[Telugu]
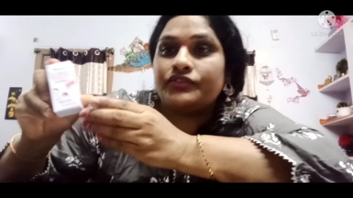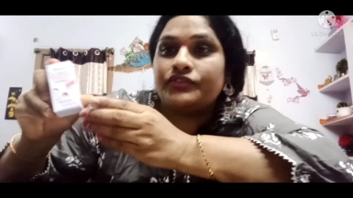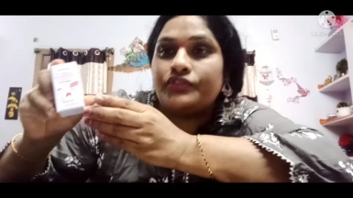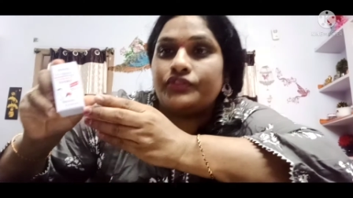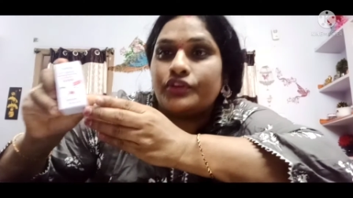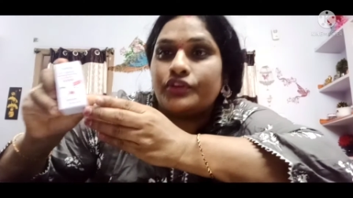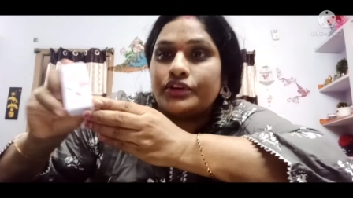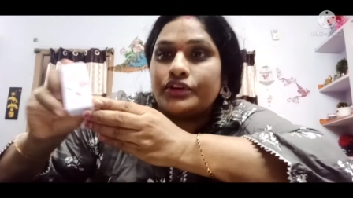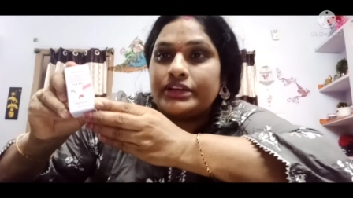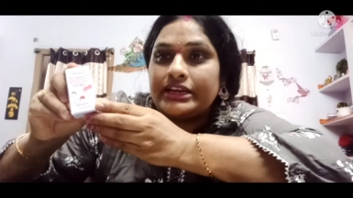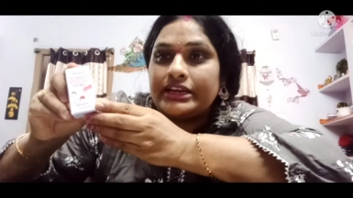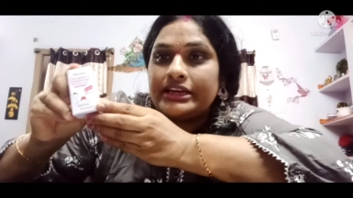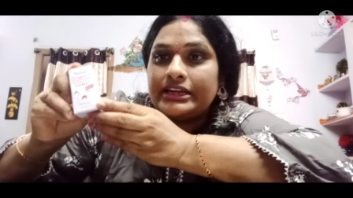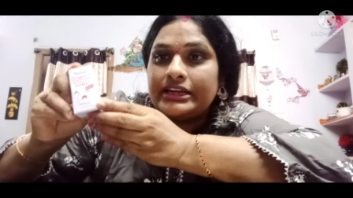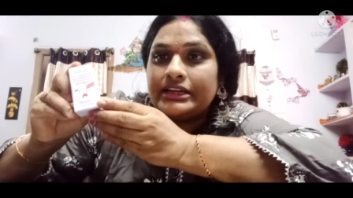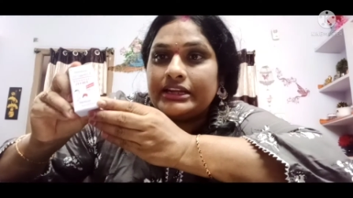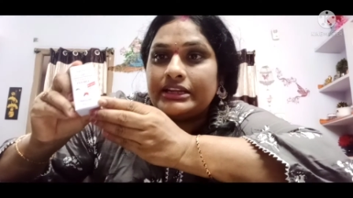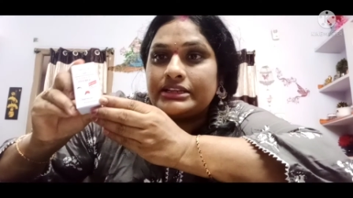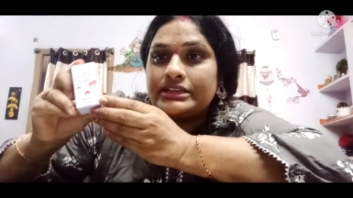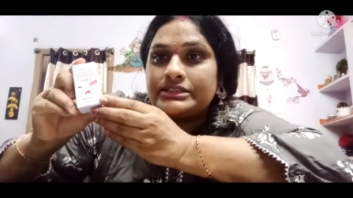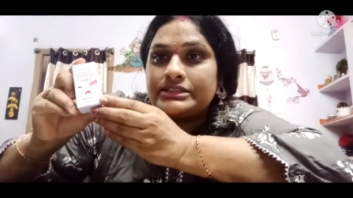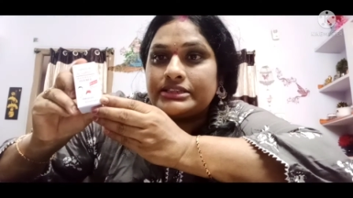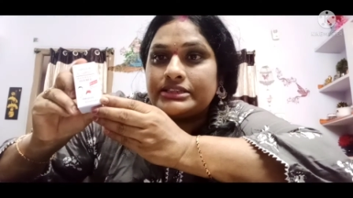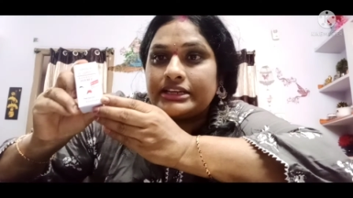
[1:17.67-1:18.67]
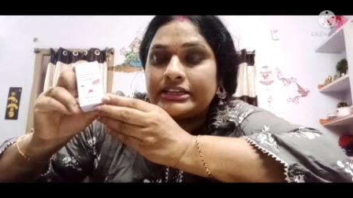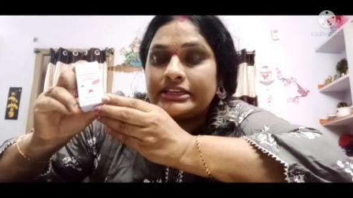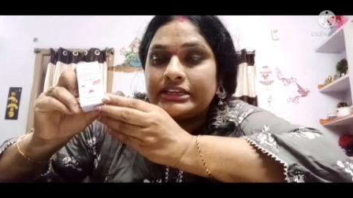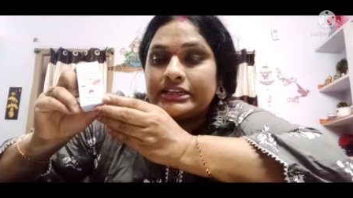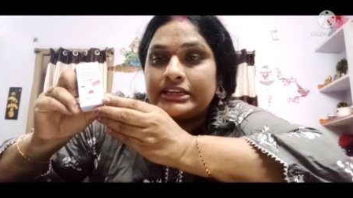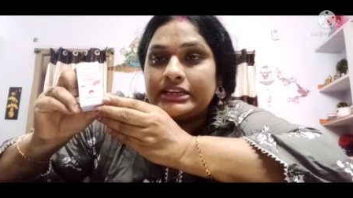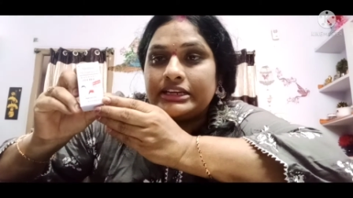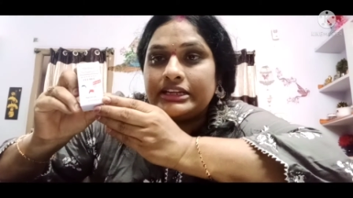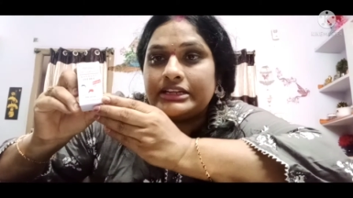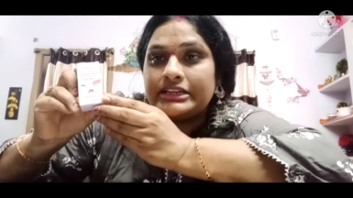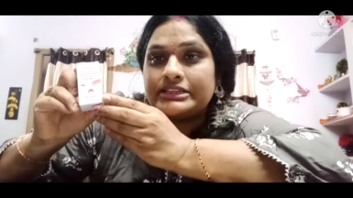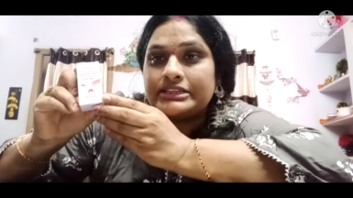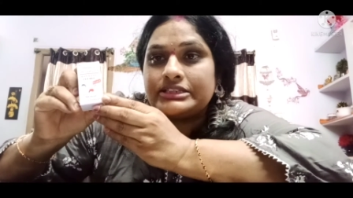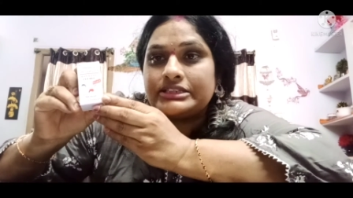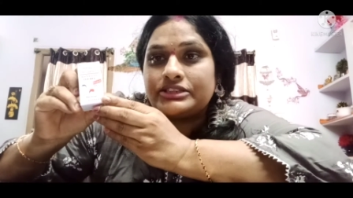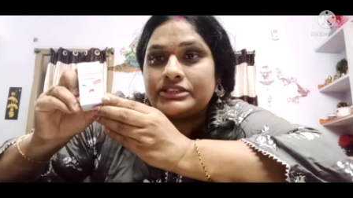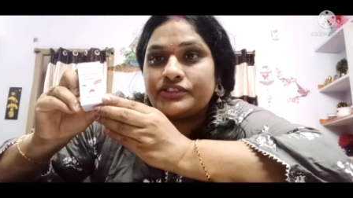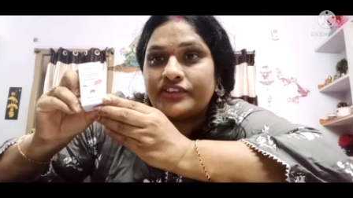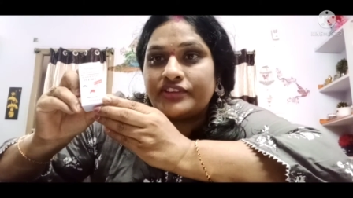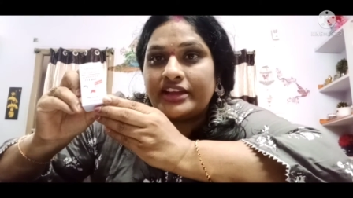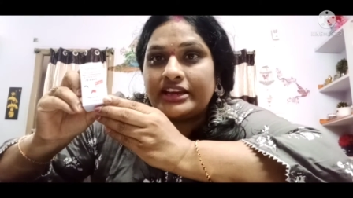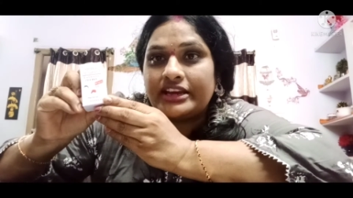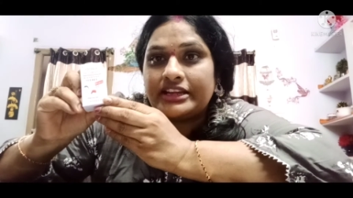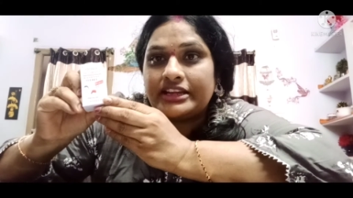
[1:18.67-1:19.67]
ఫోర్టీన్ ఇయర్స్ థర్టీన్ ఇయర్స్
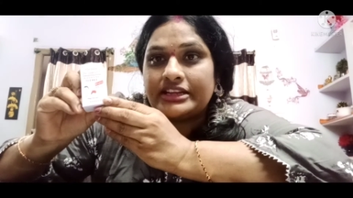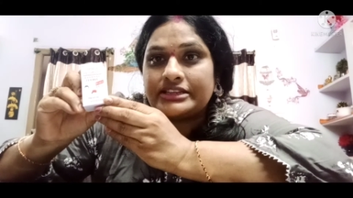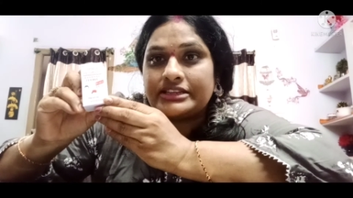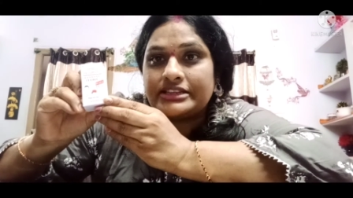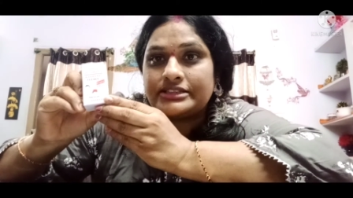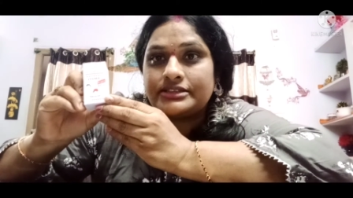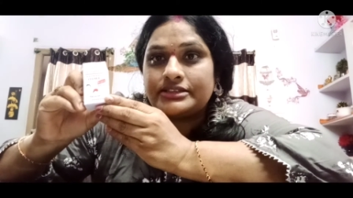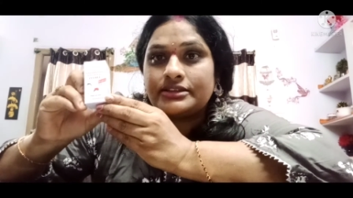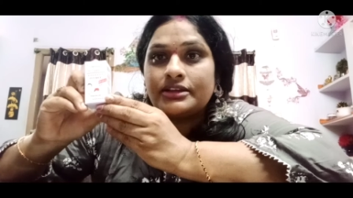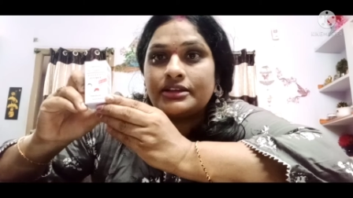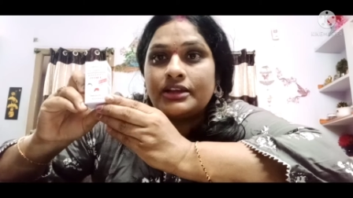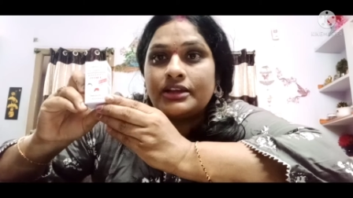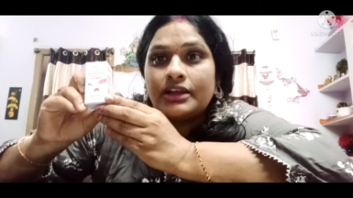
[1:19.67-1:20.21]
ట్వెల్వ్ ఇయర్స్